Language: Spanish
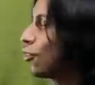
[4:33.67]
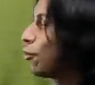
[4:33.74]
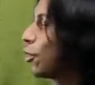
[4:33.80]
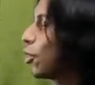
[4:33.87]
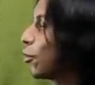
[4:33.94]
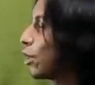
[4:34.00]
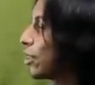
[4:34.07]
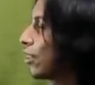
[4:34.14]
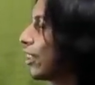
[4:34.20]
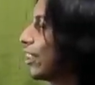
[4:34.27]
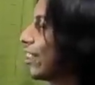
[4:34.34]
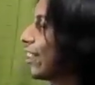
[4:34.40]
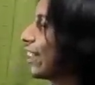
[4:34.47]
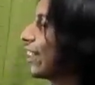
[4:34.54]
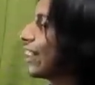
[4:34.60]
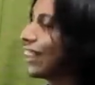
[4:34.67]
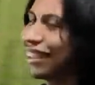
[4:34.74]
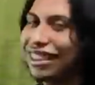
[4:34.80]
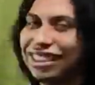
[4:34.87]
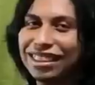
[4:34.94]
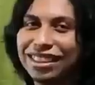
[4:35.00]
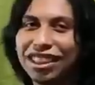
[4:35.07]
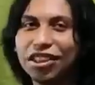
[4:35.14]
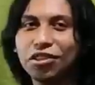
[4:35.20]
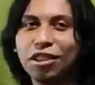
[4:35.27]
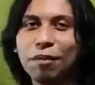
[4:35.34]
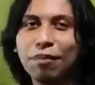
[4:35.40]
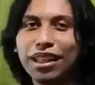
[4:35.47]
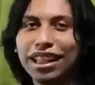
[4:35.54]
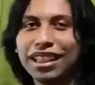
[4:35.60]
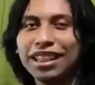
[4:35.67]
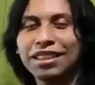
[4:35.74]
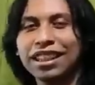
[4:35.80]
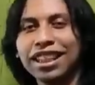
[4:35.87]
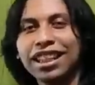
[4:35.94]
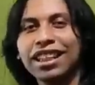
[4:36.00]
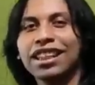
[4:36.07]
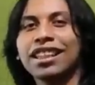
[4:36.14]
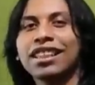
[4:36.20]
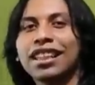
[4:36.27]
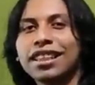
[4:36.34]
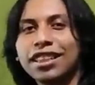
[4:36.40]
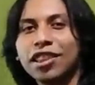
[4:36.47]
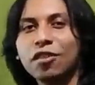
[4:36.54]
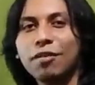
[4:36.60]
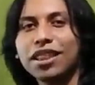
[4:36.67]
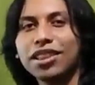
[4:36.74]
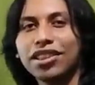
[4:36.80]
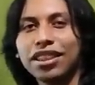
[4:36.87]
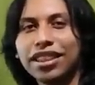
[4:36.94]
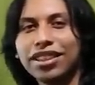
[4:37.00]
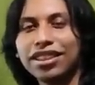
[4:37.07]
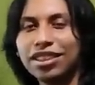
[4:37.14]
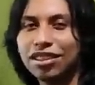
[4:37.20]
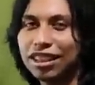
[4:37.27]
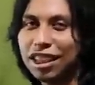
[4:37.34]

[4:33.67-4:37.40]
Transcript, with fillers: cumplido mi sueño y sin duda para que siga haciendo más sorteos